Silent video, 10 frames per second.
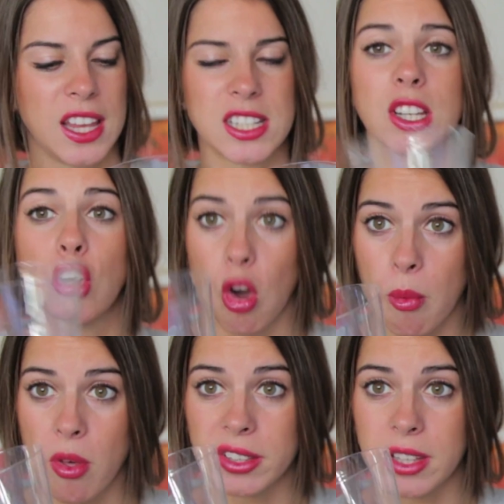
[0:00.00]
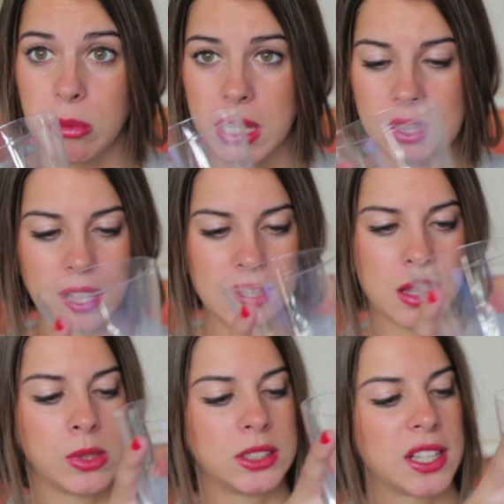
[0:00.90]
Es cómoda también de,
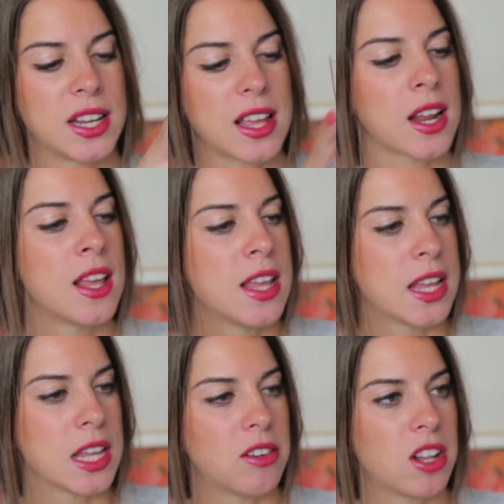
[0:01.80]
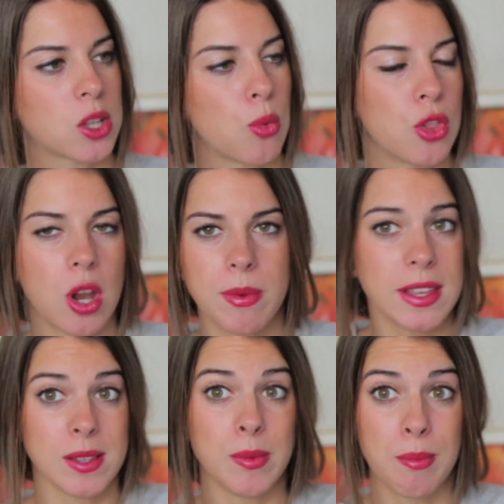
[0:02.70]
mantener y la verdad es que cuando la
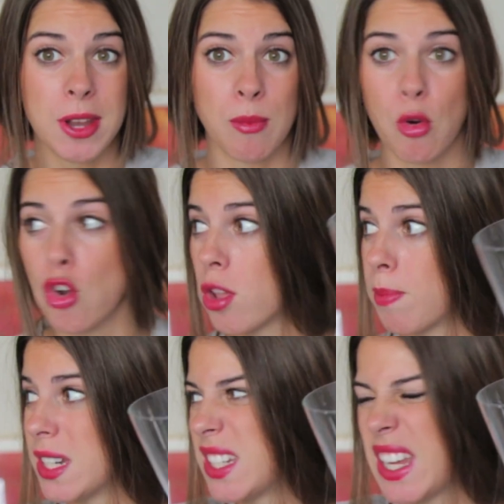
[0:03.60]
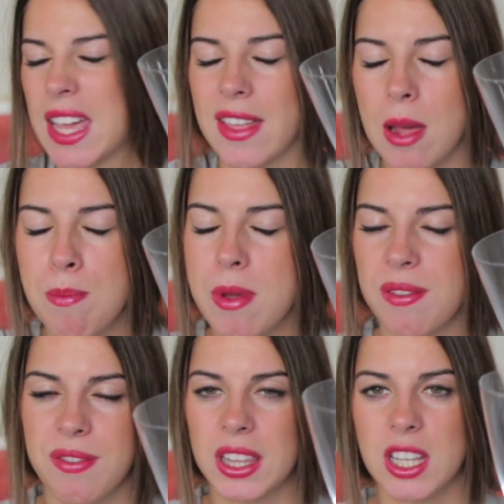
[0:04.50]
vi me enamoró y pensé que quedará
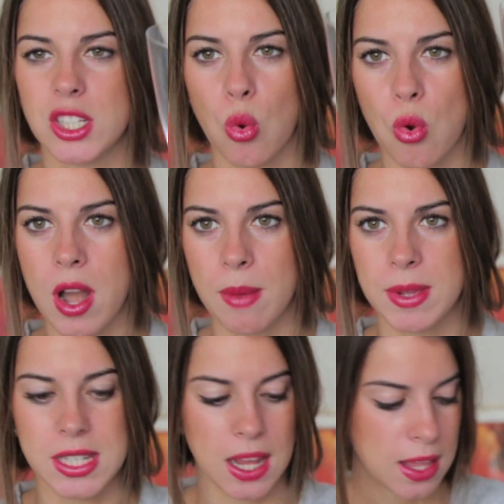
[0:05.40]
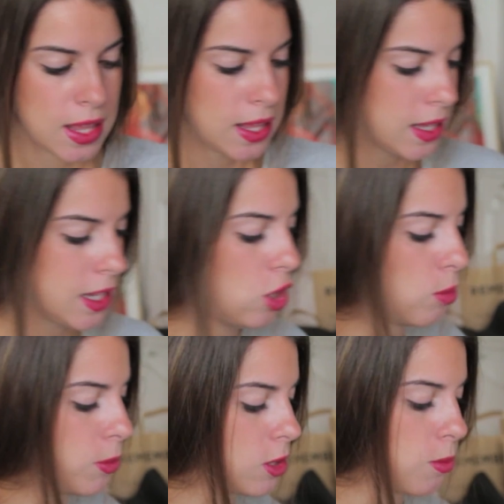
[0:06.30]
perfecta seguro en la mesa. Y lo
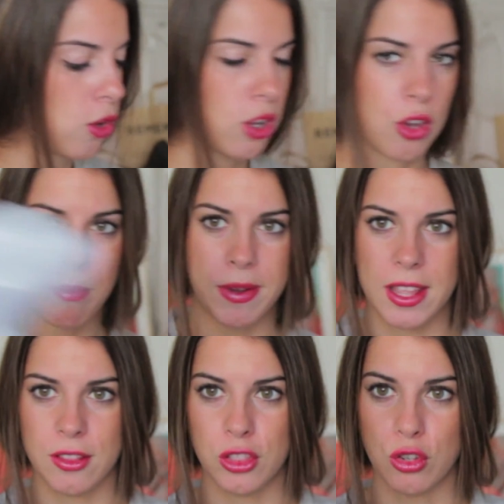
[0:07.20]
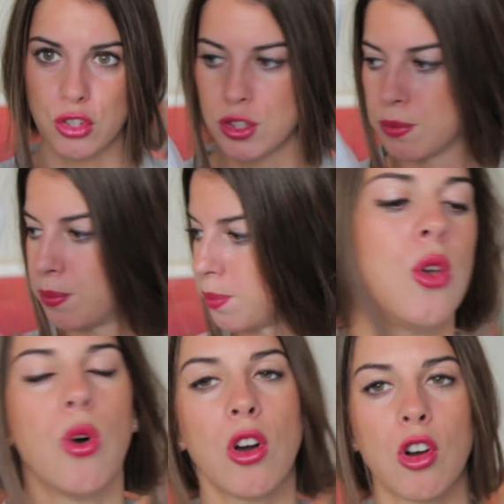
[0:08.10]
mismo, compré dos.
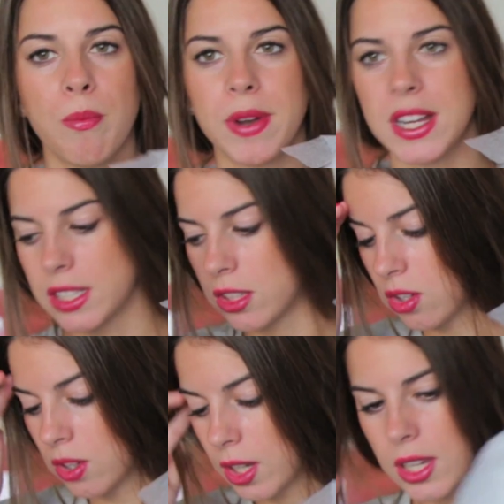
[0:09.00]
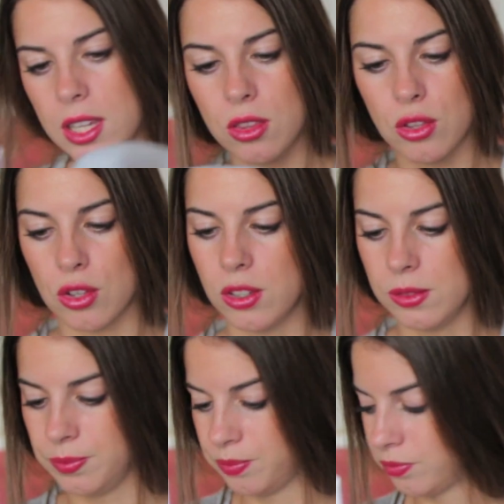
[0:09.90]
Luego compré este
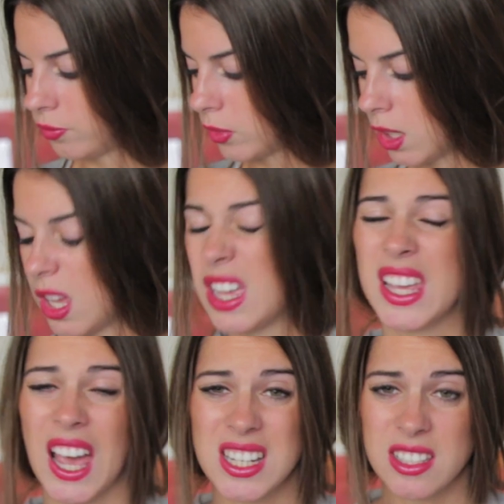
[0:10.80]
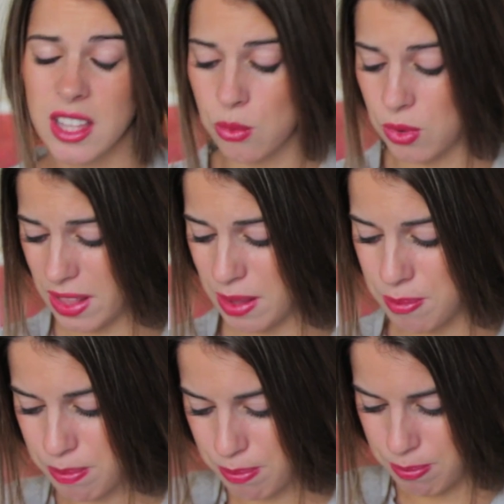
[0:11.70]
tronquito hasta en una de
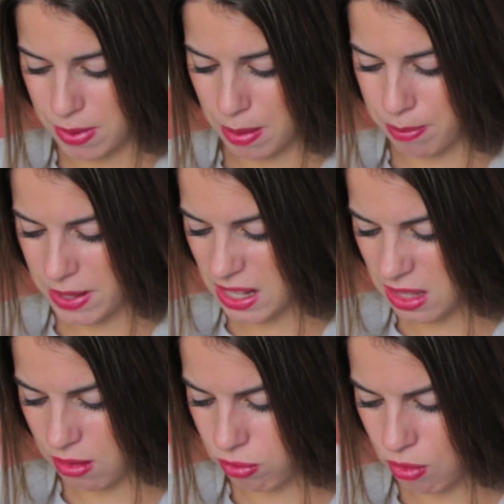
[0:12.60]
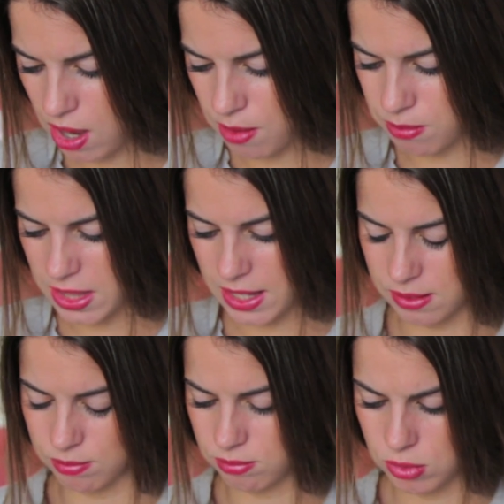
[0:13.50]
papel de foie,
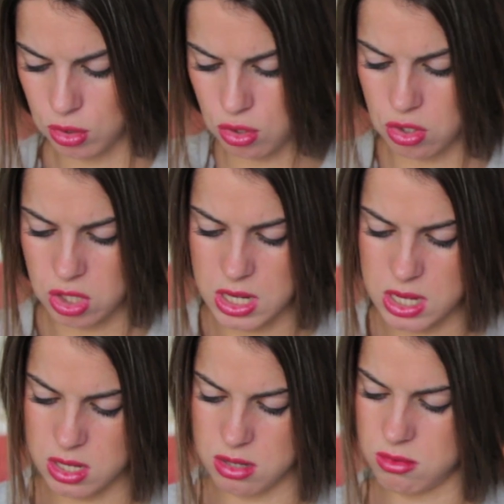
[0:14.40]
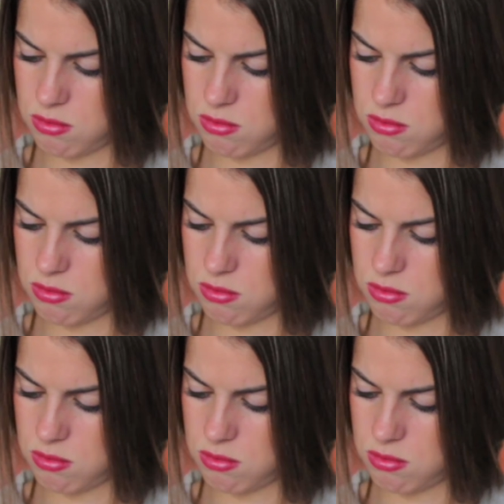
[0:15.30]
de cosas.